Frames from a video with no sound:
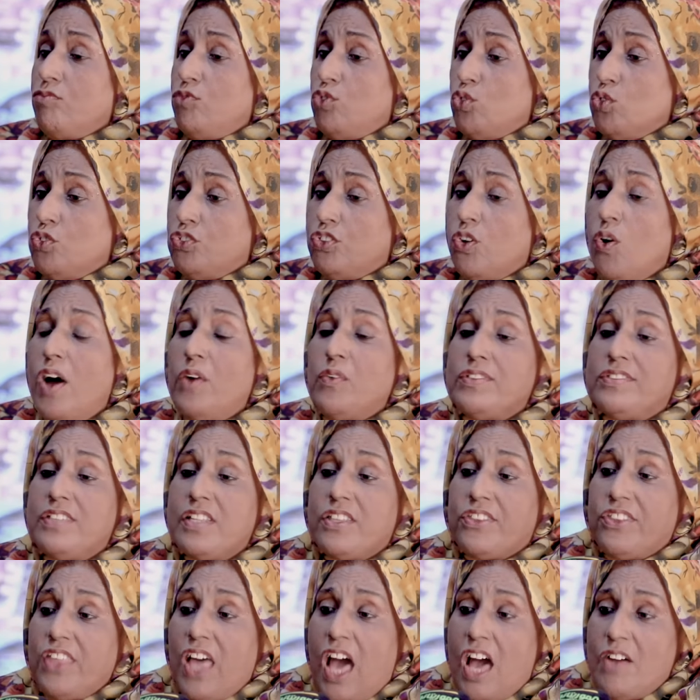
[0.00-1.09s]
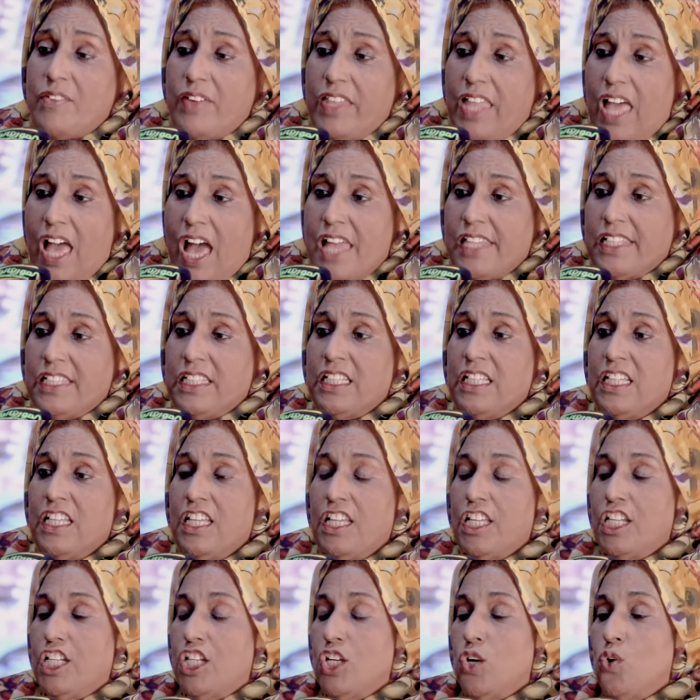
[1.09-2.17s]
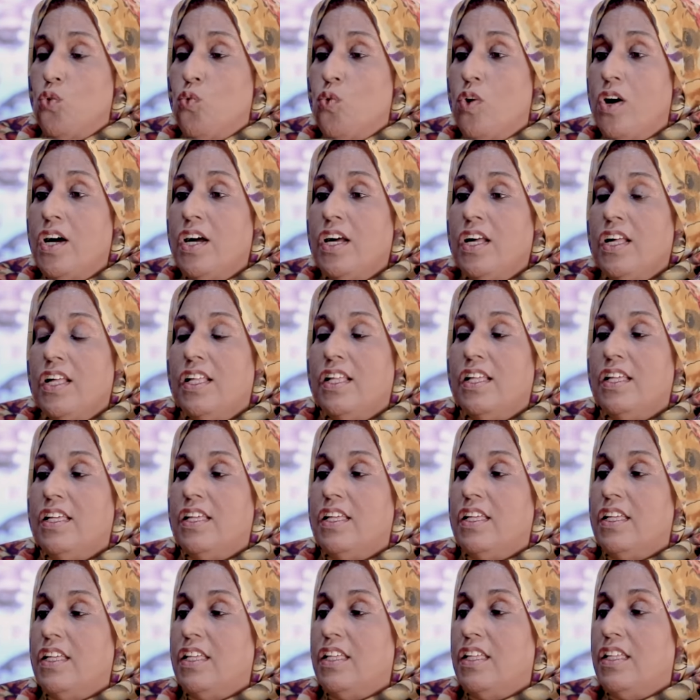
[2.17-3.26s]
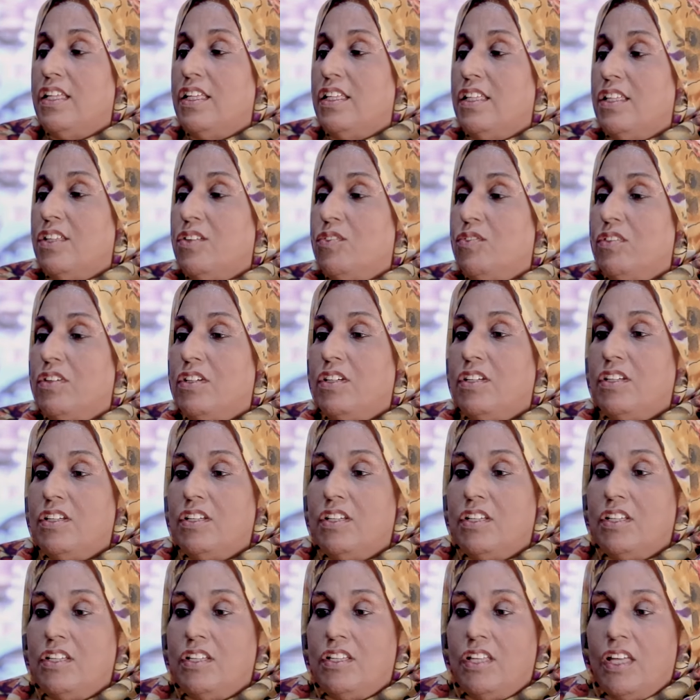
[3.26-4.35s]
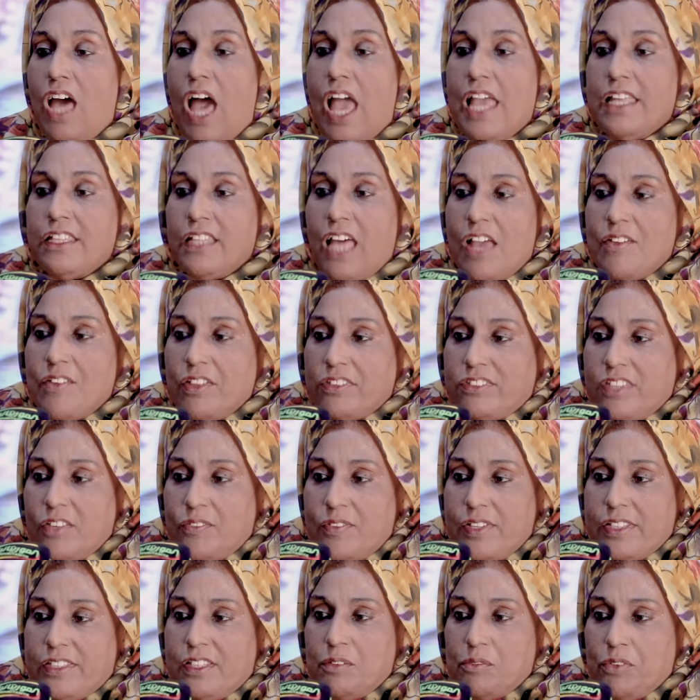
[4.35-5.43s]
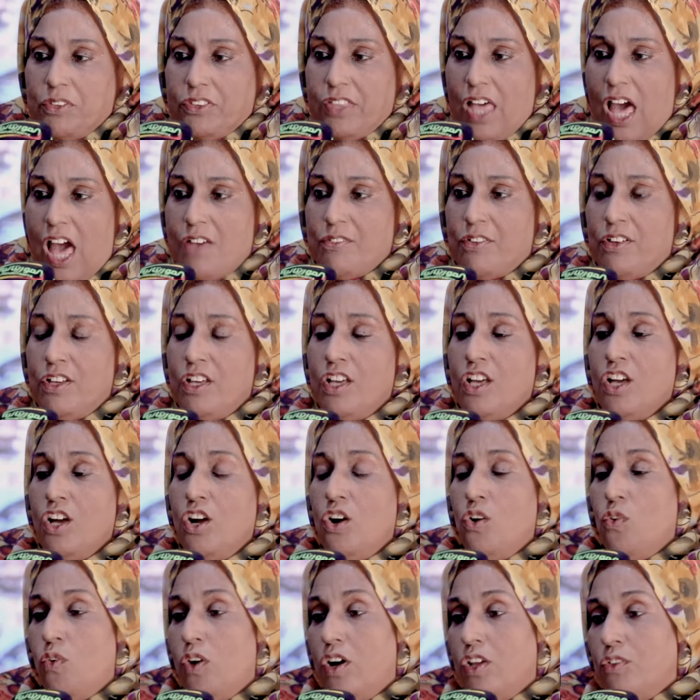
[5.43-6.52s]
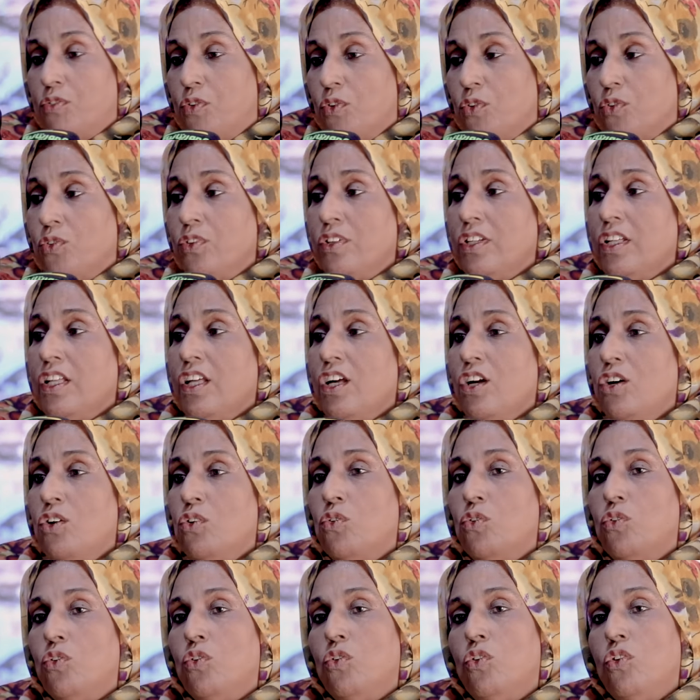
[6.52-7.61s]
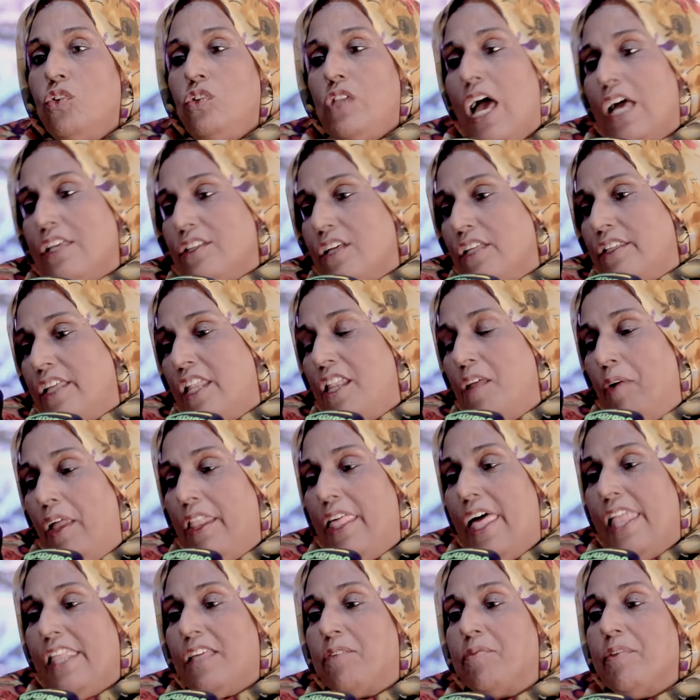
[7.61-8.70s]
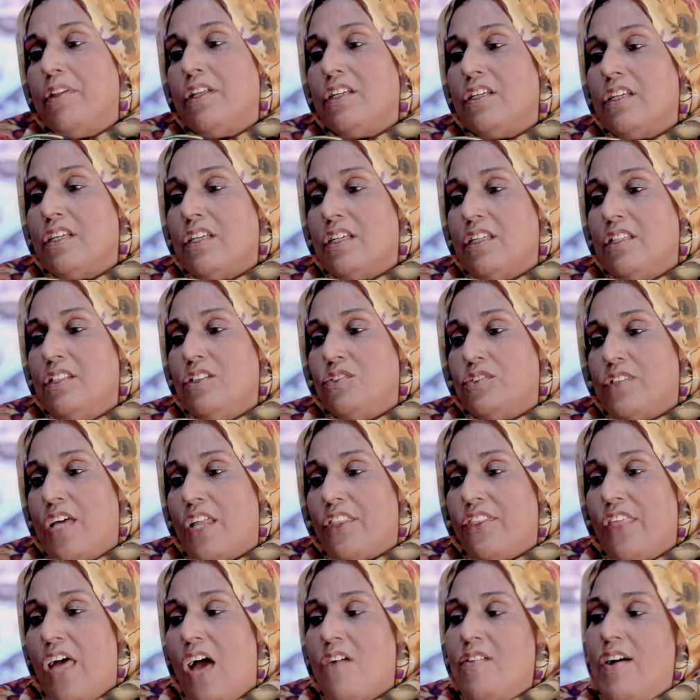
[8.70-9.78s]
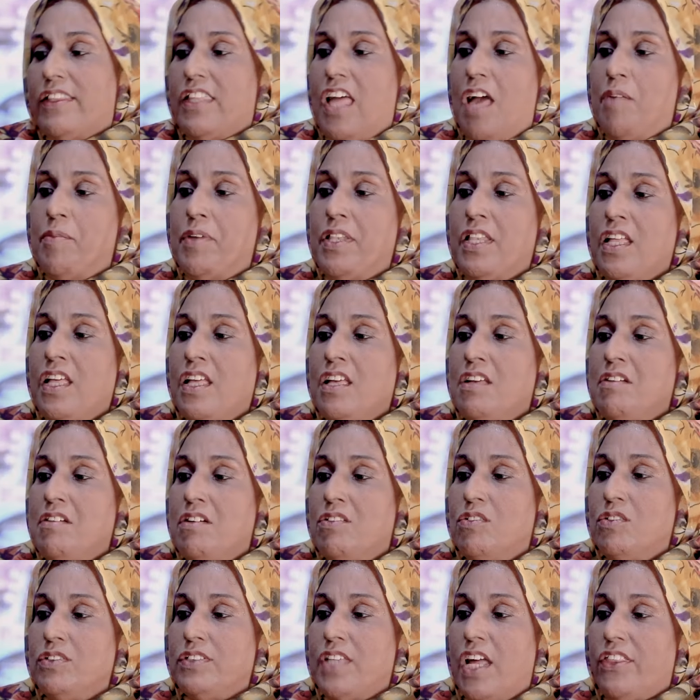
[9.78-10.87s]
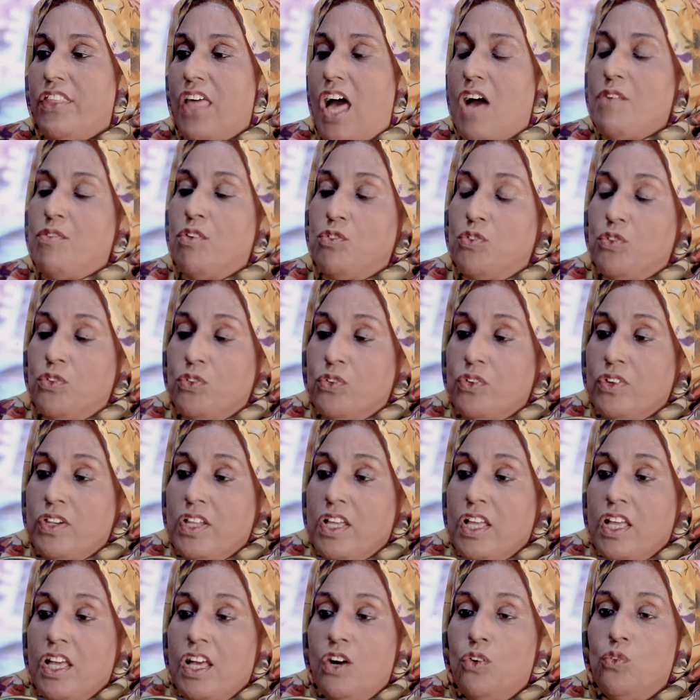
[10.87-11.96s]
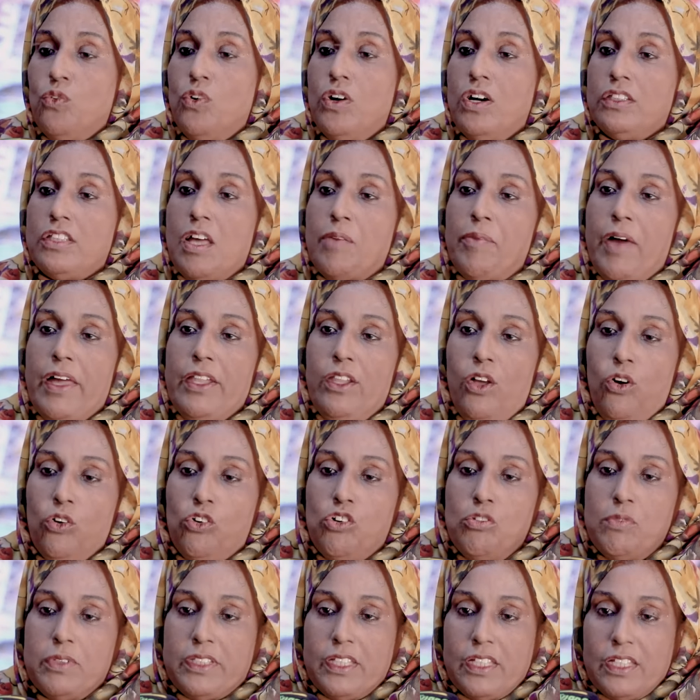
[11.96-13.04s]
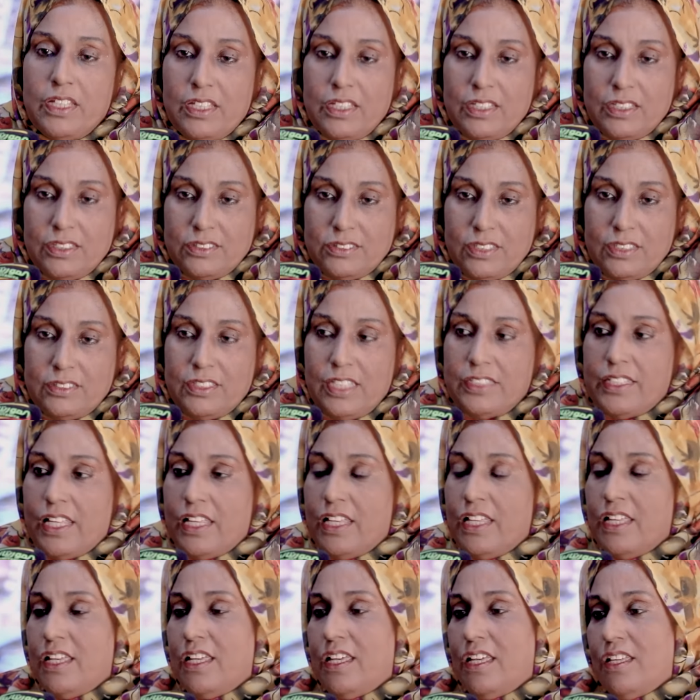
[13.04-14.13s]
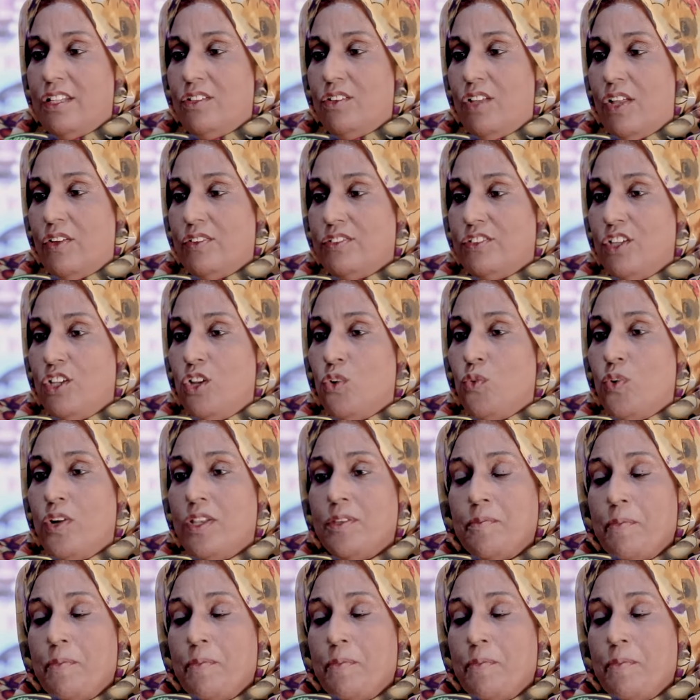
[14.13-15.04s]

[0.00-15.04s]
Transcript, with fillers: وسواء وزير الثقافه الحالي اللي هو آه، آه، قائد قائد سفينه الثقافه والفنون ولا ادلم على ذلك من وزاره الثقافه تحمل وزاره الثقافه والفنون وطبعا حكومه السيد الرئيس الاول